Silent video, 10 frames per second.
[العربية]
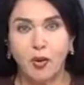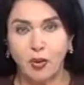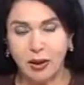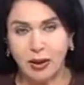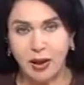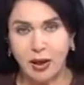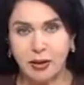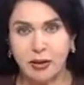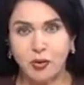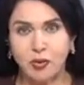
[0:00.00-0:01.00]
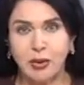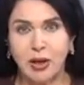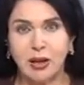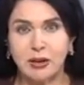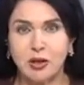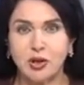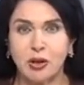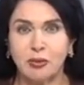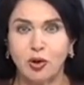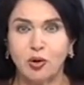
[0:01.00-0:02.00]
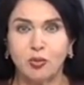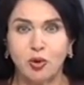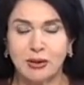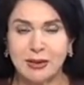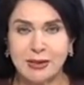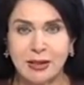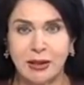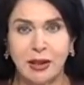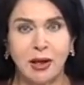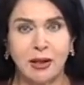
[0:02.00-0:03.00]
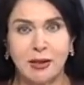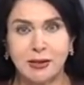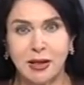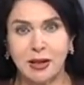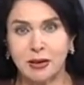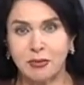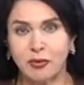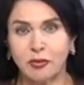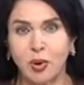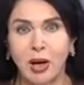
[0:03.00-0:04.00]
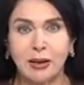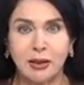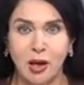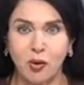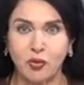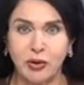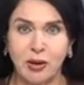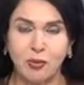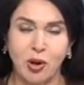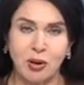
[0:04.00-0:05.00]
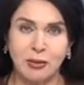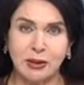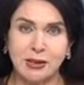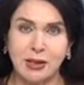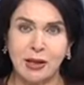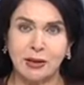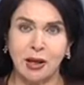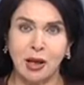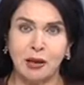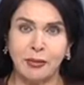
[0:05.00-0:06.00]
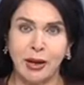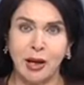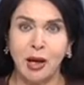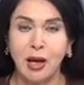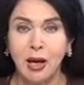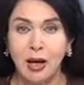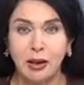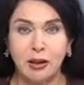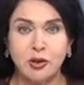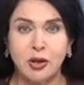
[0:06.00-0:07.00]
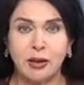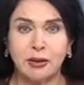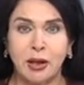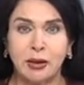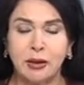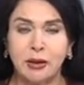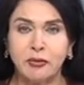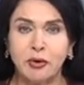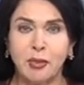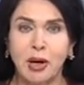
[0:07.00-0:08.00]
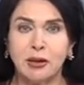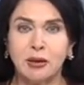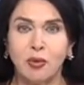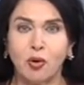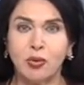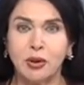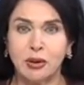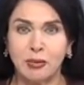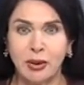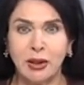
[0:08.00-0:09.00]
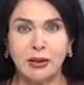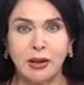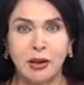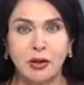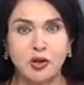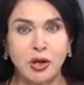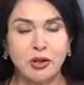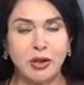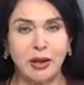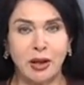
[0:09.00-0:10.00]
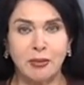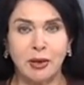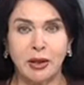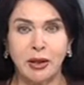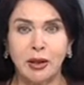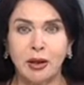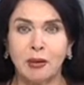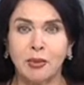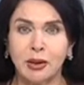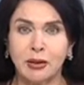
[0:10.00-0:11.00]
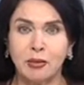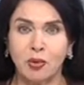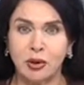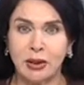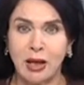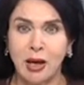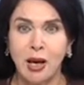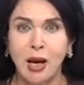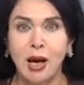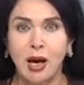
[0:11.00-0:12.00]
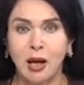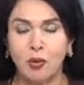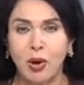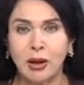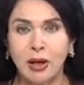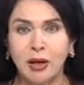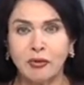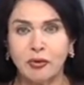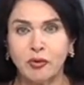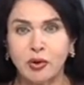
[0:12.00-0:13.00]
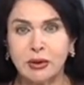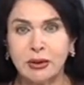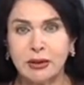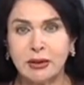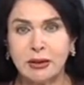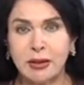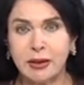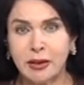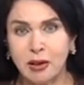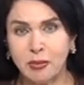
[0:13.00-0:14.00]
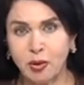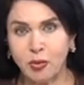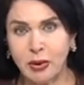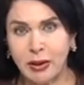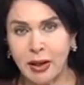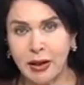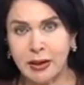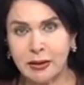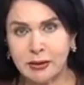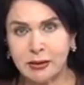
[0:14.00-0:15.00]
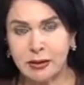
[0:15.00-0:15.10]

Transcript: وقع أكثر من 11 مليون مواطن صيني على رسالة مفتوحة دعوا فيها منظمة الصحة العالمية لإجراء تحقيق في معهد البحوث الطبية للجيش الأمريكي للأمراض المعدية الواقع في فورد ديتريك بولاية